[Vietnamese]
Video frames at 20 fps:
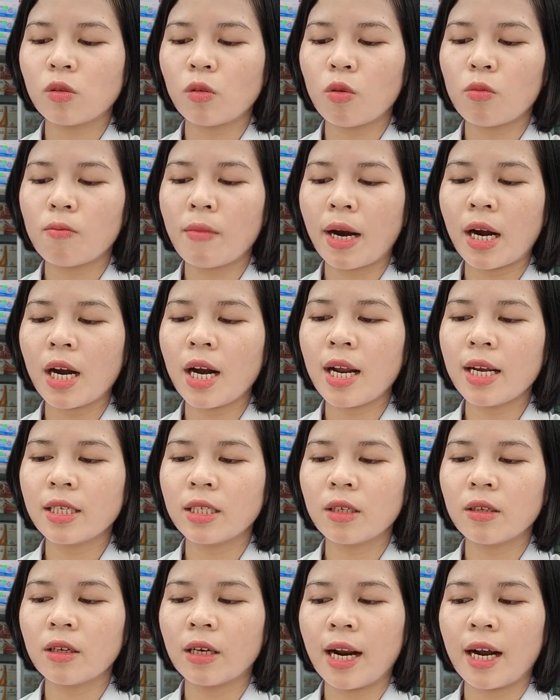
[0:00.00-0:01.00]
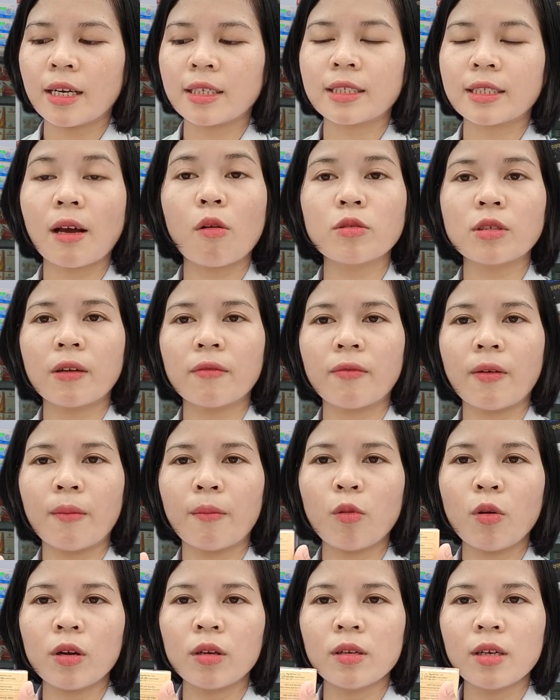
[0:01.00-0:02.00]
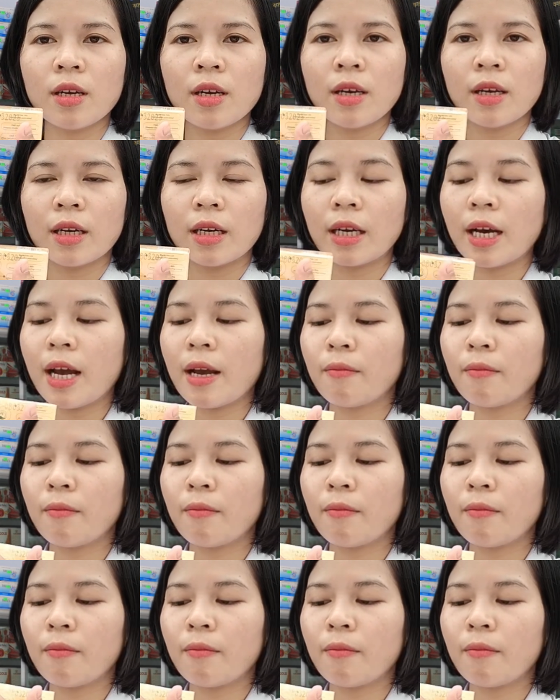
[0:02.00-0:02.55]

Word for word: mã số bắn laser ở đằng sau sản phẩm luôn.